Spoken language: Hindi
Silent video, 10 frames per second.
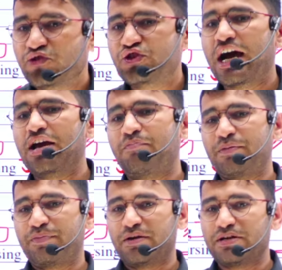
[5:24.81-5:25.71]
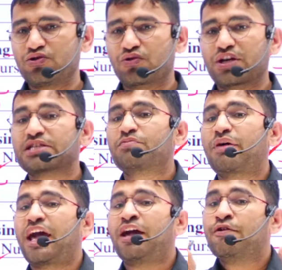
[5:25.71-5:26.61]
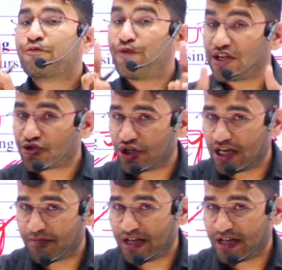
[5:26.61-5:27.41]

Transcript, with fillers: चार पेपर है बच्चों किसमें फर्स्ट ईयर